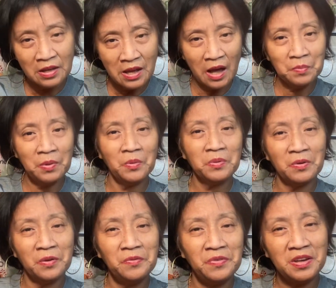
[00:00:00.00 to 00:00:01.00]
I-upload ko
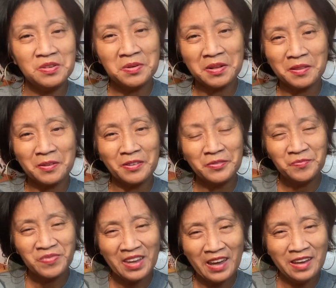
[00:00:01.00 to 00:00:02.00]
ang video na to,
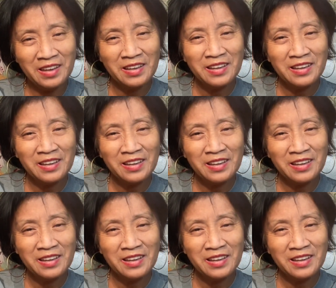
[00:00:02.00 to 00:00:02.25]
okay?